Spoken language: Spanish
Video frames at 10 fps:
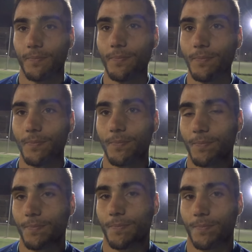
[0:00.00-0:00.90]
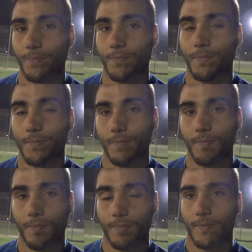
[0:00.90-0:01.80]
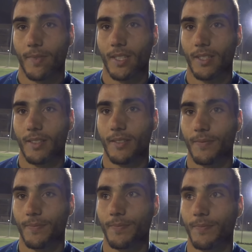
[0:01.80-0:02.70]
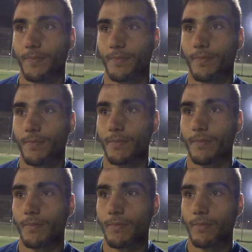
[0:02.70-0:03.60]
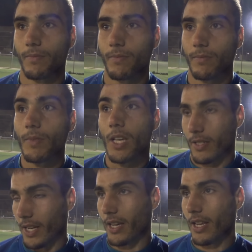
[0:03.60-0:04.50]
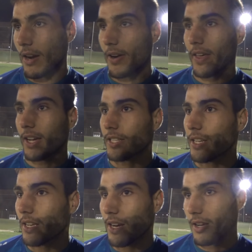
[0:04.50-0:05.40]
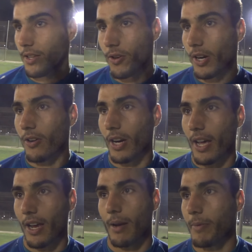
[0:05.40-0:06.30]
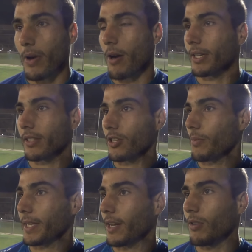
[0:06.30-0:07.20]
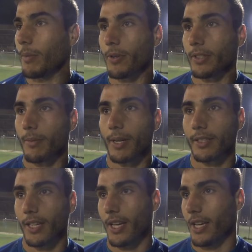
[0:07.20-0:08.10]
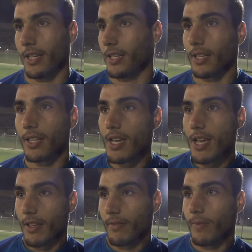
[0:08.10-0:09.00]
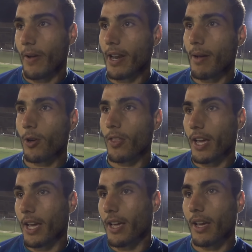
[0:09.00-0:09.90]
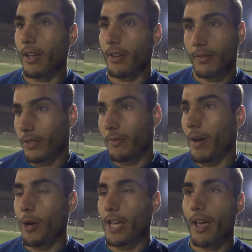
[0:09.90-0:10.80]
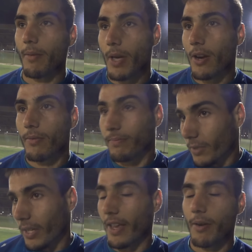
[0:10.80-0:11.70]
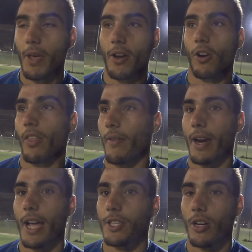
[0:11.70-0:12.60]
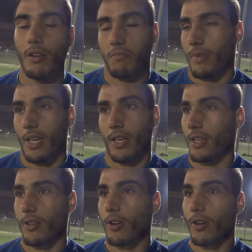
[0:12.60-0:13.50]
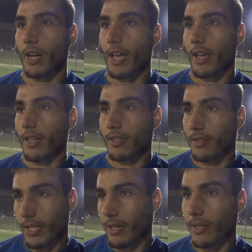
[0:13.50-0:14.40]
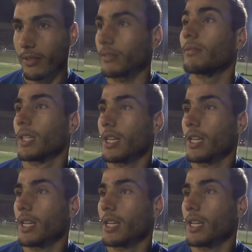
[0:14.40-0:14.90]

líder, lo terminará como líder y además con ese objetivo de pasar la eliminatoria, ¿no? Sería bonito. Sí, la verdad es que sí. Eh, yo creo que la primera vuelta ha sido espectacular por nuestra parte y deberíamos de... Nos vamos a ir en invierno, con los deberes hechos y yo creo que si